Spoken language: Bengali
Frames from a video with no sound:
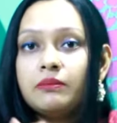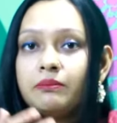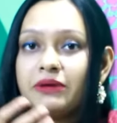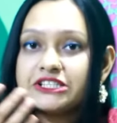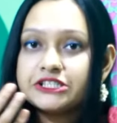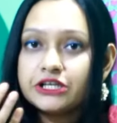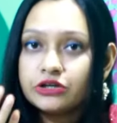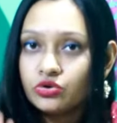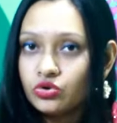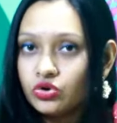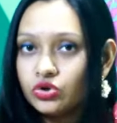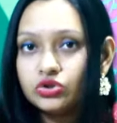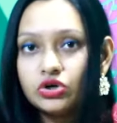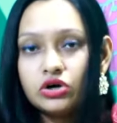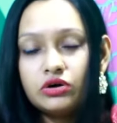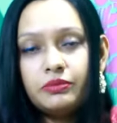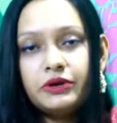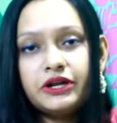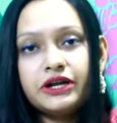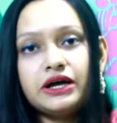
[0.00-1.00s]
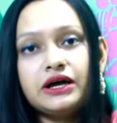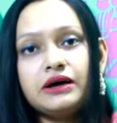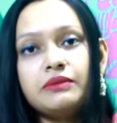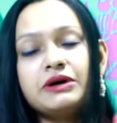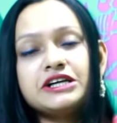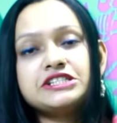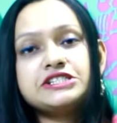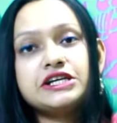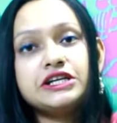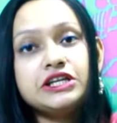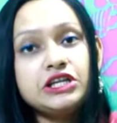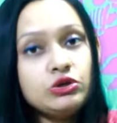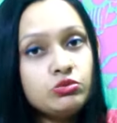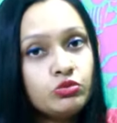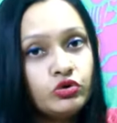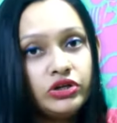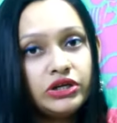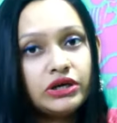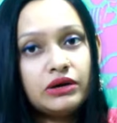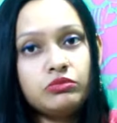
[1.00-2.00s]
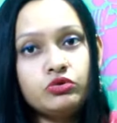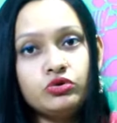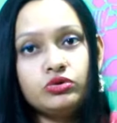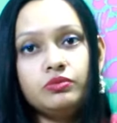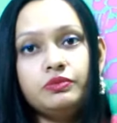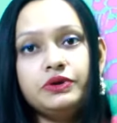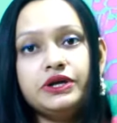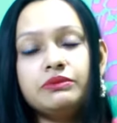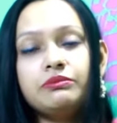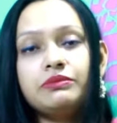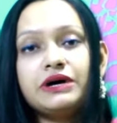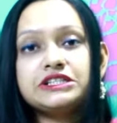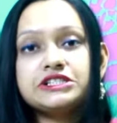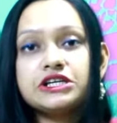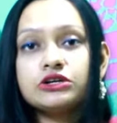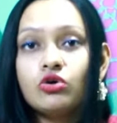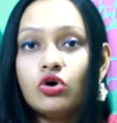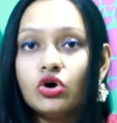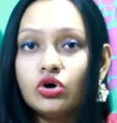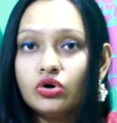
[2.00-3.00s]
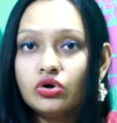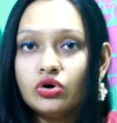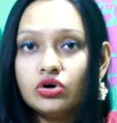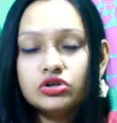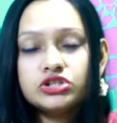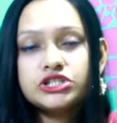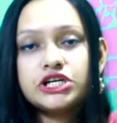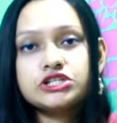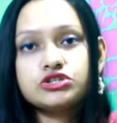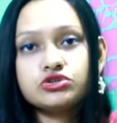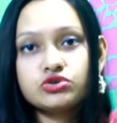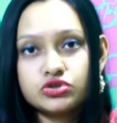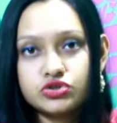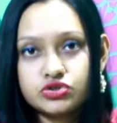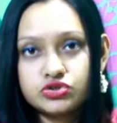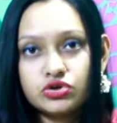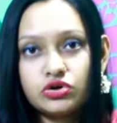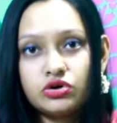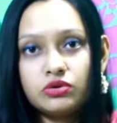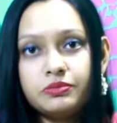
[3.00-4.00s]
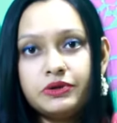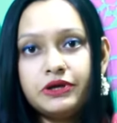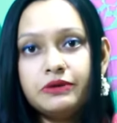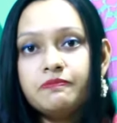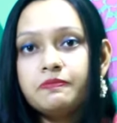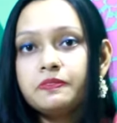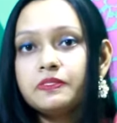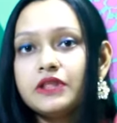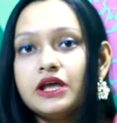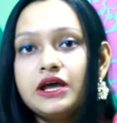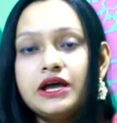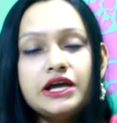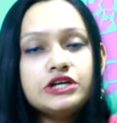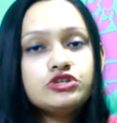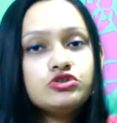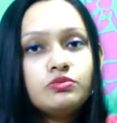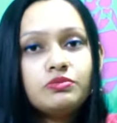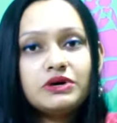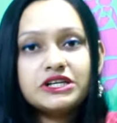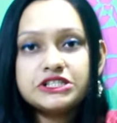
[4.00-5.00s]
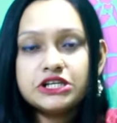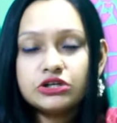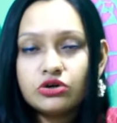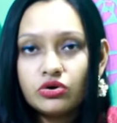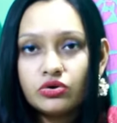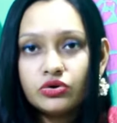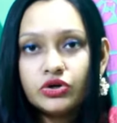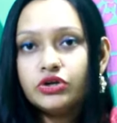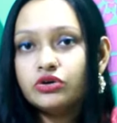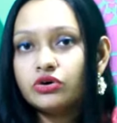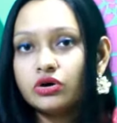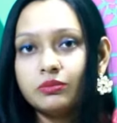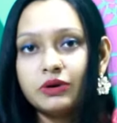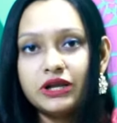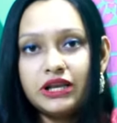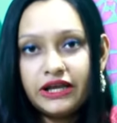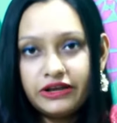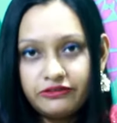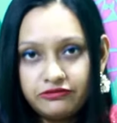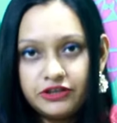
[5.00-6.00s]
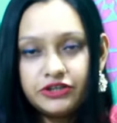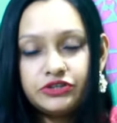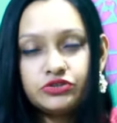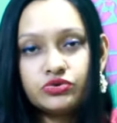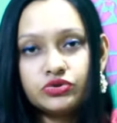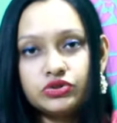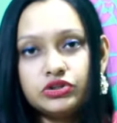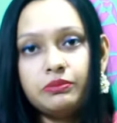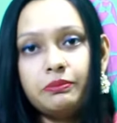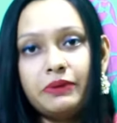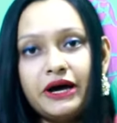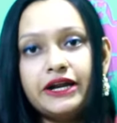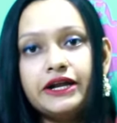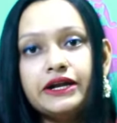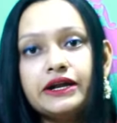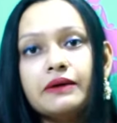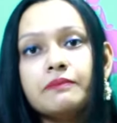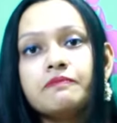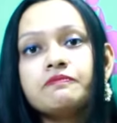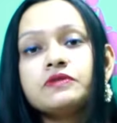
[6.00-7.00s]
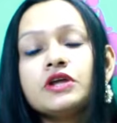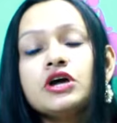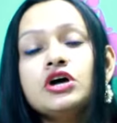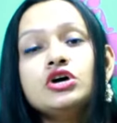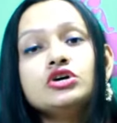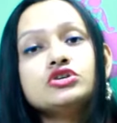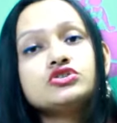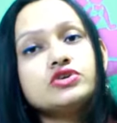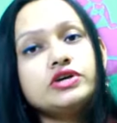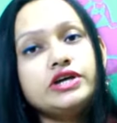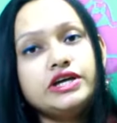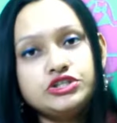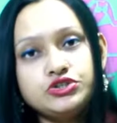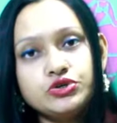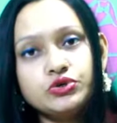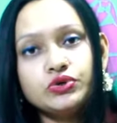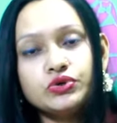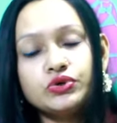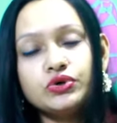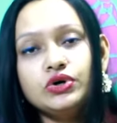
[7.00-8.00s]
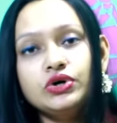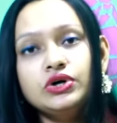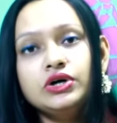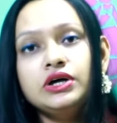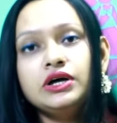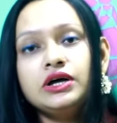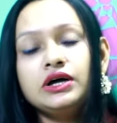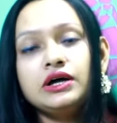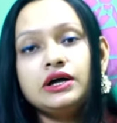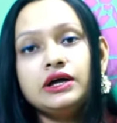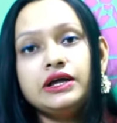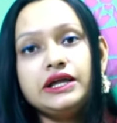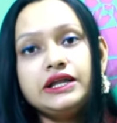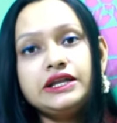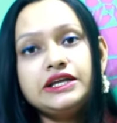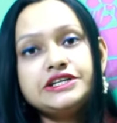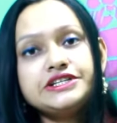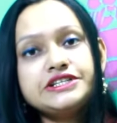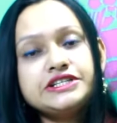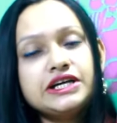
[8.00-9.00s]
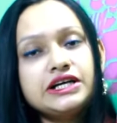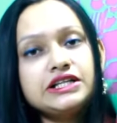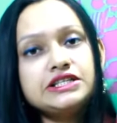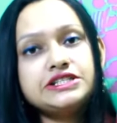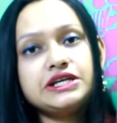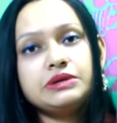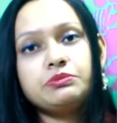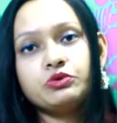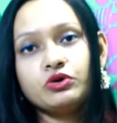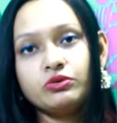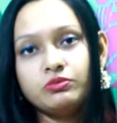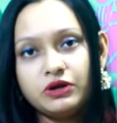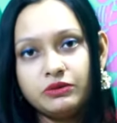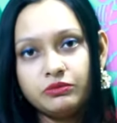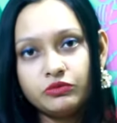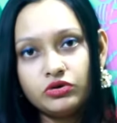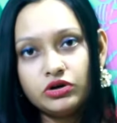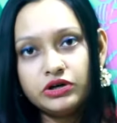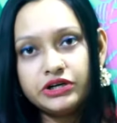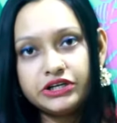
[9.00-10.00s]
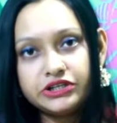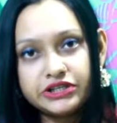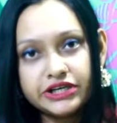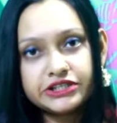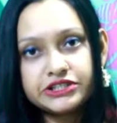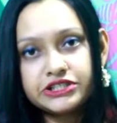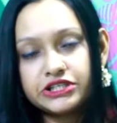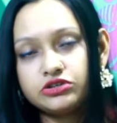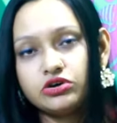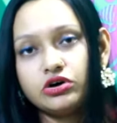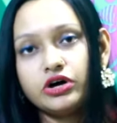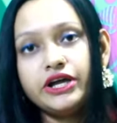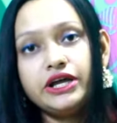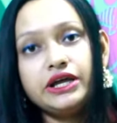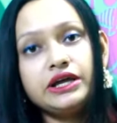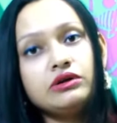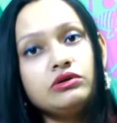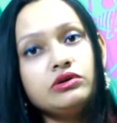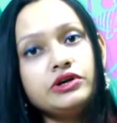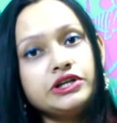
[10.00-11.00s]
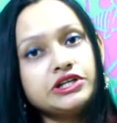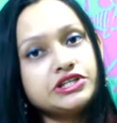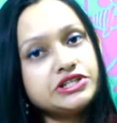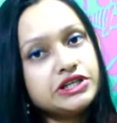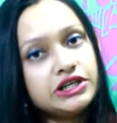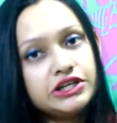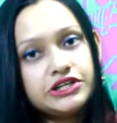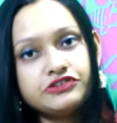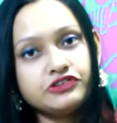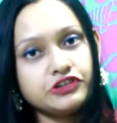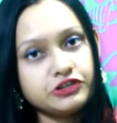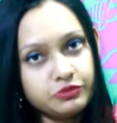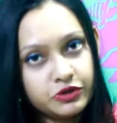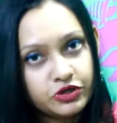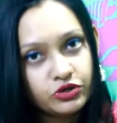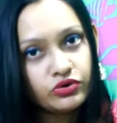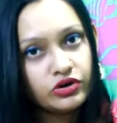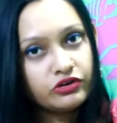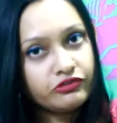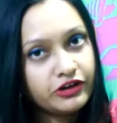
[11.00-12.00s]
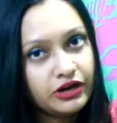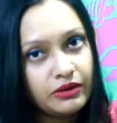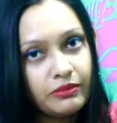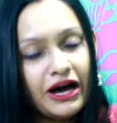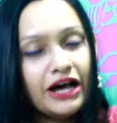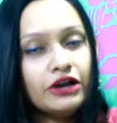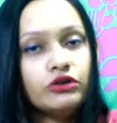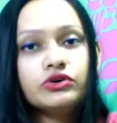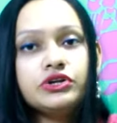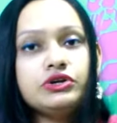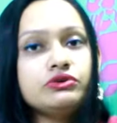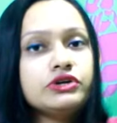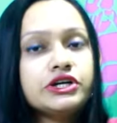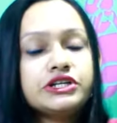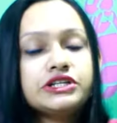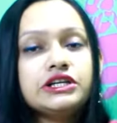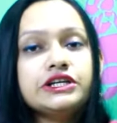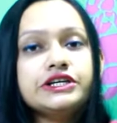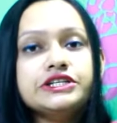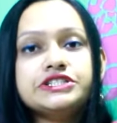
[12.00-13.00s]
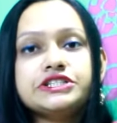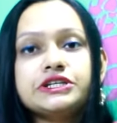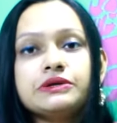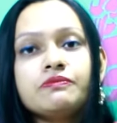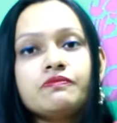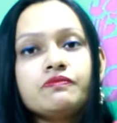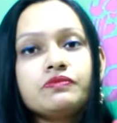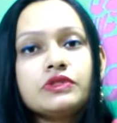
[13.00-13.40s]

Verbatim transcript: বাচ্চার গ্রোথ হবে না বাচ্চা নিউমোনিয়া ভুগবে বাচ্চা ঘন ঘন শ্বাসকষ্ট হবে এসব বাচ্চা কখনোই নর্মাল লাইফ লিড করতে পারে না সো এজন্য ইনিশিয়াল যে প্রবলেমগুলো ডিটেক্টেড হয় এগুলো ইনিশিয়ালি ট্রিটমেন্ট করে ফেলা ভালো নিউনাটাল এজে